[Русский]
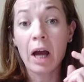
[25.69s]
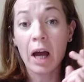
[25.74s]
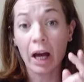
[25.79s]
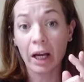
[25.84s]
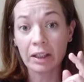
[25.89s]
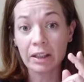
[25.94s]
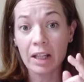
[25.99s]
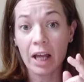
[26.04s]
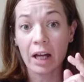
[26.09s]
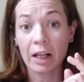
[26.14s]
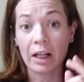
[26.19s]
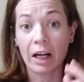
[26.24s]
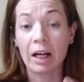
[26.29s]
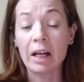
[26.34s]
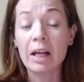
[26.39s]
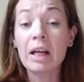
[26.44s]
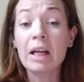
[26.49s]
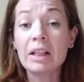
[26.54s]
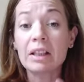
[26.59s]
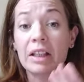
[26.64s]
Однако,
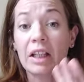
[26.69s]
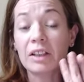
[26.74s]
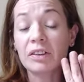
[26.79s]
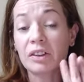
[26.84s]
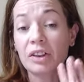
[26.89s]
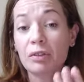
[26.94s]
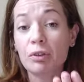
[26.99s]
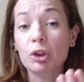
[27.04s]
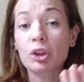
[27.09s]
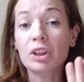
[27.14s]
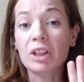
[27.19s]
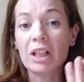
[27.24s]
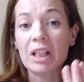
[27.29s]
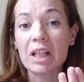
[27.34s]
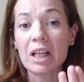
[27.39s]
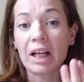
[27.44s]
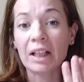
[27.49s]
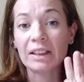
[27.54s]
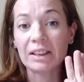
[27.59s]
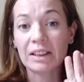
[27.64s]
есть всего
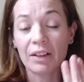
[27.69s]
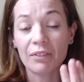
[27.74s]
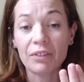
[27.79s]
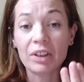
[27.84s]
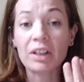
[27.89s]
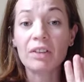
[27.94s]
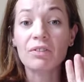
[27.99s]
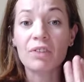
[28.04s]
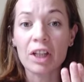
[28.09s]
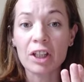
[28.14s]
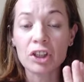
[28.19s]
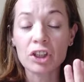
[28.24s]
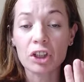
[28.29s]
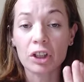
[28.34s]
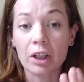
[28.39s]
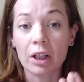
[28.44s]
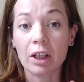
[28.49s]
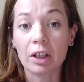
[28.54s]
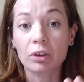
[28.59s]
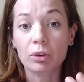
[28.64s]
три основные вещи,
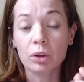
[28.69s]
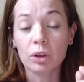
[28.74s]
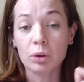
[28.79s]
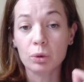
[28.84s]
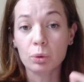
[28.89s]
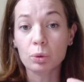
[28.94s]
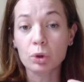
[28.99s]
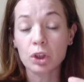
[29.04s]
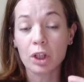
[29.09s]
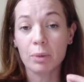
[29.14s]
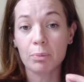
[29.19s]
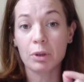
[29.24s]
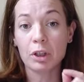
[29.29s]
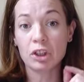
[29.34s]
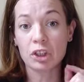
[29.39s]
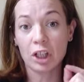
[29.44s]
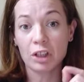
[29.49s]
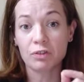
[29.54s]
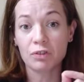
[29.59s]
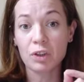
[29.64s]
на которые нужно
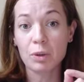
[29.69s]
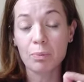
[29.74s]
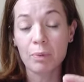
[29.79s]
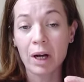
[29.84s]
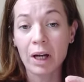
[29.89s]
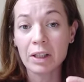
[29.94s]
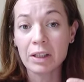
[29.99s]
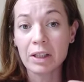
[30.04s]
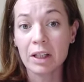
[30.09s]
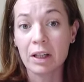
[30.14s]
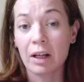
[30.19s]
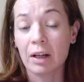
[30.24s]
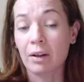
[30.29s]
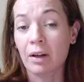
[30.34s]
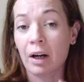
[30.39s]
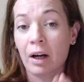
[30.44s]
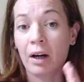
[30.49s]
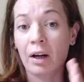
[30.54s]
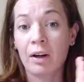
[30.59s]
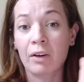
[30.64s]
обращать внимание.
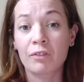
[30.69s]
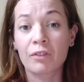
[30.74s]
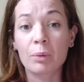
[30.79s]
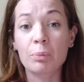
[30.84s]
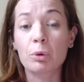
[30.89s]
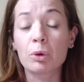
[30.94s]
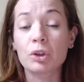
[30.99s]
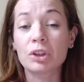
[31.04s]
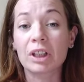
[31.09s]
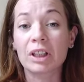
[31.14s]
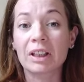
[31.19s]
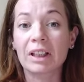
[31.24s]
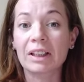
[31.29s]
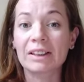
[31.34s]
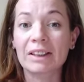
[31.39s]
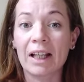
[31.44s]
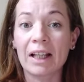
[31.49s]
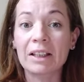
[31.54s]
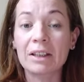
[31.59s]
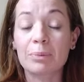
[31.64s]
А, вы будете это
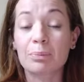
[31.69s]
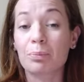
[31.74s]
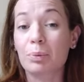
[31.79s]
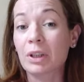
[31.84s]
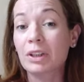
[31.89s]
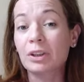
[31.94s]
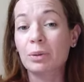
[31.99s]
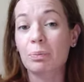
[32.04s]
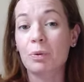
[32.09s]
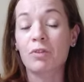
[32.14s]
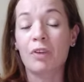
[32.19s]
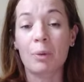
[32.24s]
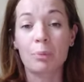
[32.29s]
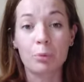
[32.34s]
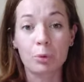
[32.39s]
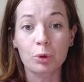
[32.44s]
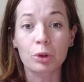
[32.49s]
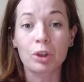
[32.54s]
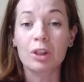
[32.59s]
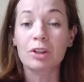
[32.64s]
знать, и, в принципе, вам
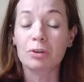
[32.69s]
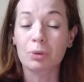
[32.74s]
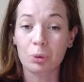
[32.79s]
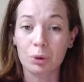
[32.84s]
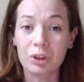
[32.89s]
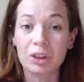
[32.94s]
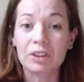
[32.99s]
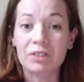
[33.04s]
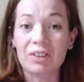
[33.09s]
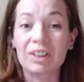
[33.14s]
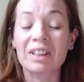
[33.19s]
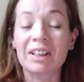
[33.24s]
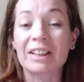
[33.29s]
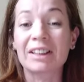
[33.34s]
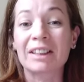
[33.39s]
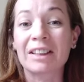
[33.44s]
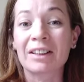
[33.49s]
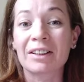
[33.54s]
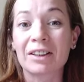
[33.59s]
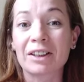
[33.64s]
будет легко действительно
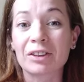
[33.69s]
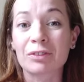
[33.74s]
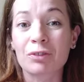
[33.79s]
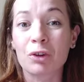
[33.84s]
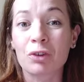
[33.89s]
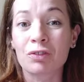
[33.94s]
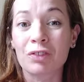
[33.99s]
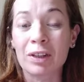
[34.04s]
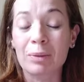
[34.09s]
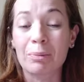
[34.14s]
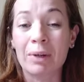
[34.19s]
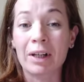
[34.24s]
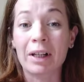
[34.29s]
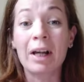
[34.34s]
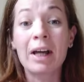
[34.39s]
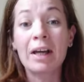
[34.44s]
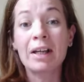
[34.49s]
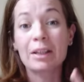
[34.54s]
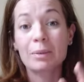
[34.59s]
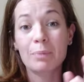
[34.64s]
сделать свой выбор.
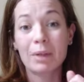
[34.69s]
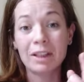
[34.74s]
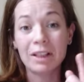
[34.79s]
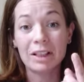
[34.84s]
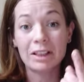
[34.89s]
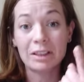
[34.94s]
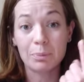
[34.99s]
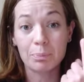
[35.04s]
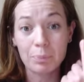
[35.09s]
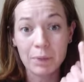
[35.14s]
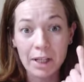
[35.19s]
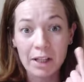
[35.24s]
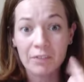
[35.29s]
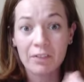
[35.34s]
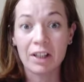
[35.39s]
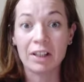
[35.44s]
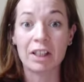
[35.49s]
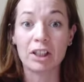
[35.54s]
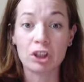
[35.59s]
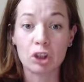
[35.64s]
Смотрите,
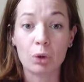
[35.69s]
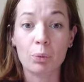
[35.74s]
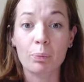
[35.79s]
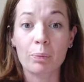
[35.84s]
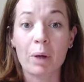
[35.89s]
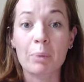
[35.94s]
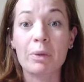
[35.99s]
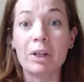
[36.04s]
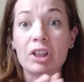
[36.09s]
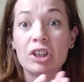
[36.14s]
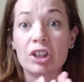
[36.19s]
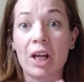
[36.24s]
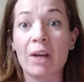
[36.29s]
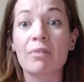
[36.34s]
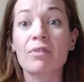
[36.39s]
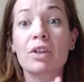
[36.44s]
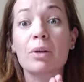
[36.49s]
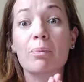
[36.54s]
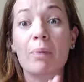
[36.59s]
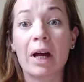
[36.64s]
первое, на что мы
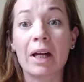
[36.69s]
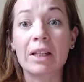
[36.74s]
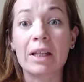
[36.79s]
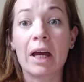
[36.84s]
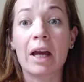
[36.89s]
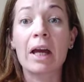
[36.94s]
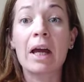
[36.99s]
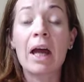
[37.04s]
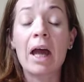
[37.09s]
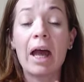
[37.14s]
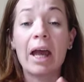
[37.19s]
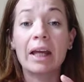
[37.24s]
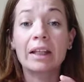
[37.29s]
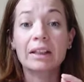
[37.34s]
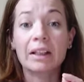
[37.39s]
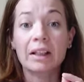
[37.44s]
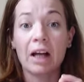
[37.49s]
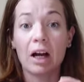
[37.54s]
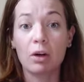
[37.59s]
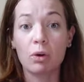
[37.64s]
обращаем внимание,
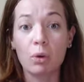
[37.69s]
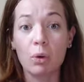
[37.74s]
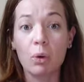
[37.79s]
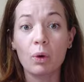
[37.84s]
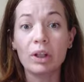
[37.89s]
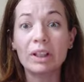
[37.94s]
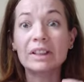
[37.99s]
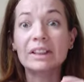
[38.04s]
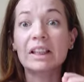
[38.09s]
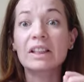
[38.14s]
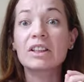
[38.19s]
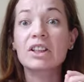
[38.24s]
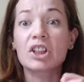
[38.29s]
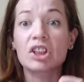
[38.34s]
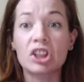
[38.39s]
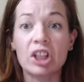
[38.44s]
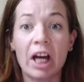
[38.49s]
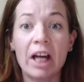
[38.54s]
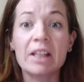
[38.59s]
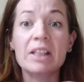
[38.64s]
это какое
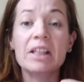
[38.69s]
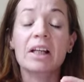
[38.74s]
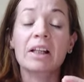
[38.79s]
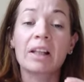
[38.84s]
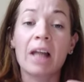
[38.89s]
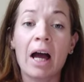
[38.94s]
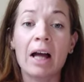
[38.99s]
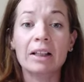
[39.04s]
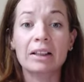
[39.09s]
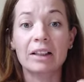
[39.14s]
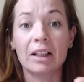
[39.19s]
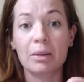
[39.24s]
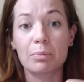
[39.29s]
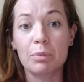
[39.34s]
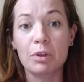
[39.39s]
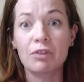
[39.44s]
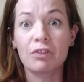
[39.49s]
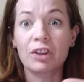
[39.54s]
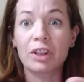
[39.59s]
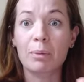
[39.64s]
содержание лакта и
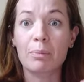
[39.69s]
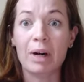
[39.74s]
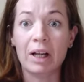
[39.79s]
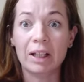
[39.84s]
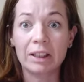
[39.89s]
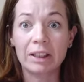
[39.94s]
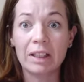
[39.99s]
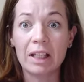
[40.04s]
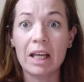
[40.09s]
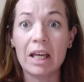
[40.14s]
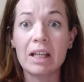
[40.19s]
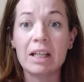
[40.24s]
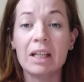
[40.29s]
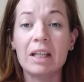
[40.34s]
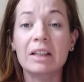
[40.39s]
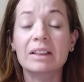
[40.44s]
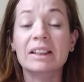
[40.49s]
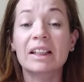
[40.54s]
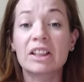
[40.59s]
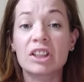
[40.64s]

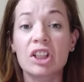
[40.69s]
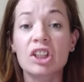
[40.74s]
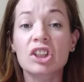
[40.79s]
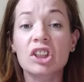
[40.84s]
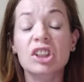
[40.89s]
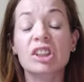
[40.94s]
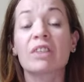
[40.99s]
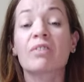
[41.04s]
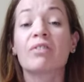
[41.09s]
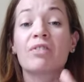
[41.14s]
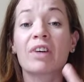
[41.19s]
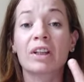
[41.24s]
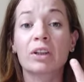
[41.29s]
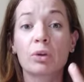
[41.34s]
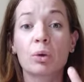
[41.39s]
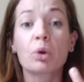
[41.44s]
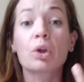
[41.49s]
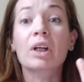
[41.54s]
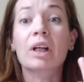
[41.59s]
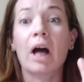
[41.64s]
бифидобактерий содержится в
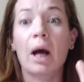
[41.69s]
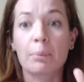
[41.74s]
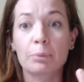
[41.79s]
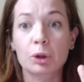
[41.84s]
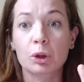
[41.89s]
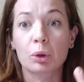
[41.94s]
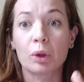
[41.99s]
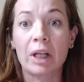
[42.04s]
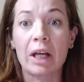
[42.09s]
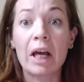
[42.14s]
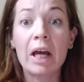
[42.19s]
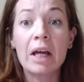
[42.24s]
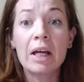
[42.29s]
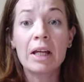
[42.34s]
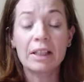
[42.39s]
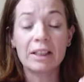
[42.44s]
одной капсуле.